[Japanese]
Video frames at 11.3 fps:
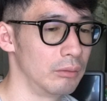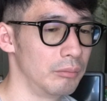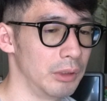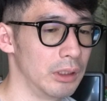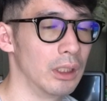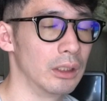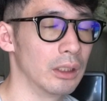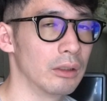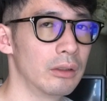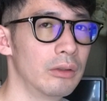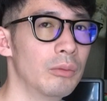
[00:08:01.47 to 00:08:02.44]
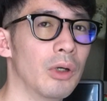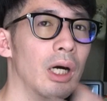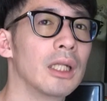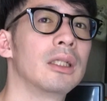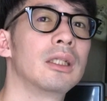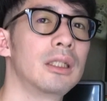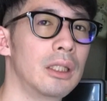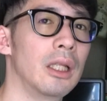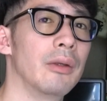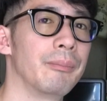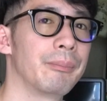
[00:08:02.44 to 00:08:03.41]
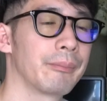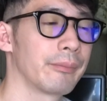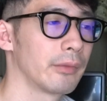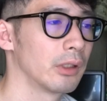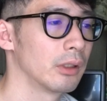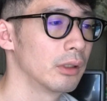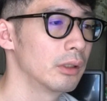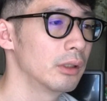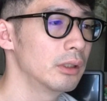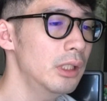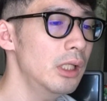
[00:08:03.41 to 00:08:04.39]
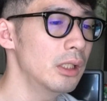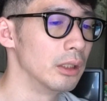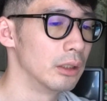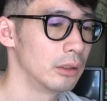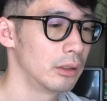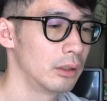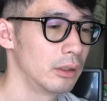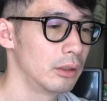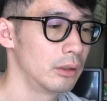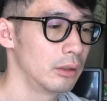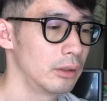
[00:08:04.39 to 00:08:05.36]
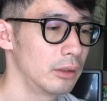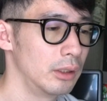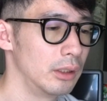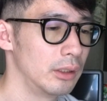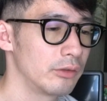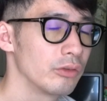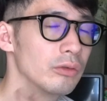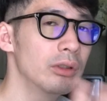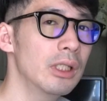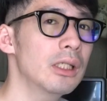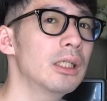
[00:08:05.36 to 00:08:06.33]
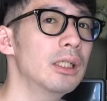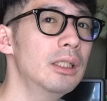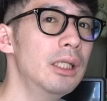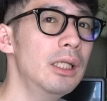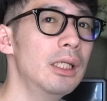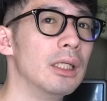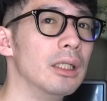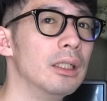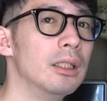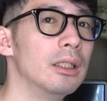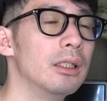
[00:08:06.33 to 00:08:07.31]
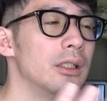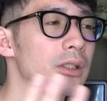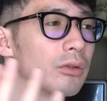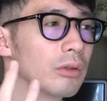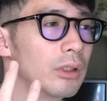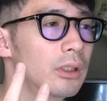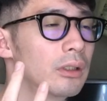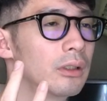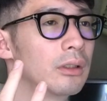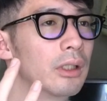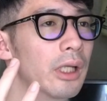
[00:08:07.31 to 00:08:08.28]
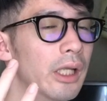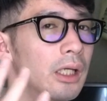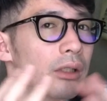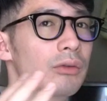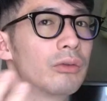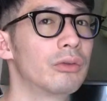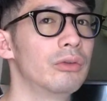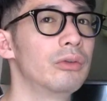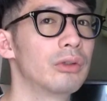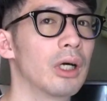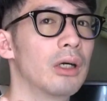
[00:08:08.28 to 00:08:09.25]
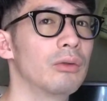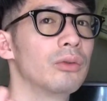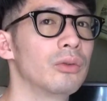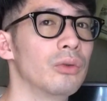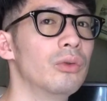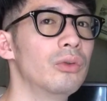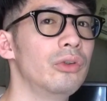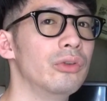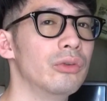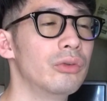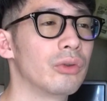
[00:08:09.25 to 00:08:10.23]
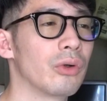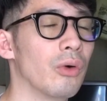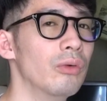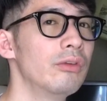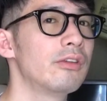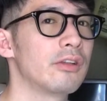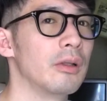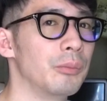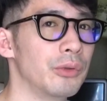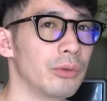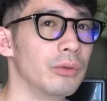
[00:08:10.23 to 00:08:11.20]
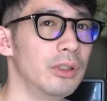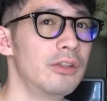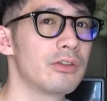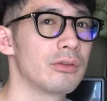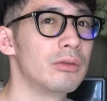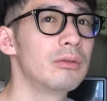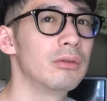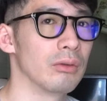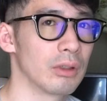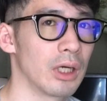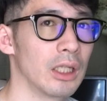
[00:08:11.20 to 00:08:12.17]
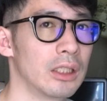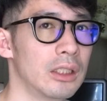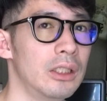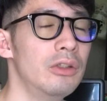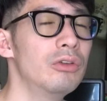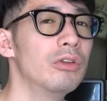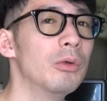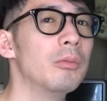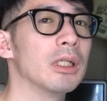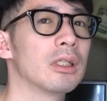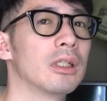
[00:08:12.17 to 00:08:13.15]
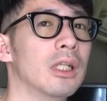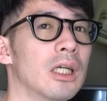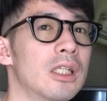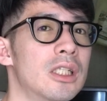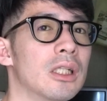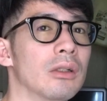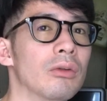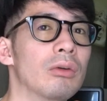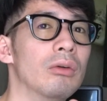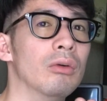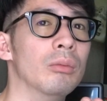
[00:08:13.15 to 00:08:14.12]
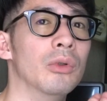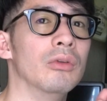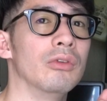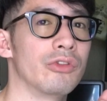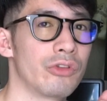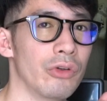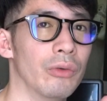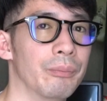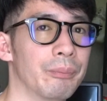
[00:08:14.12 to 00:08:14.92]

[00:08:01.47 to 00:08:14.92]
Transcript: みたいなのもあってで、えー、その中でその部屋の空間をどういうコンセプトにするのかっていうのもま大事だと思うんですよ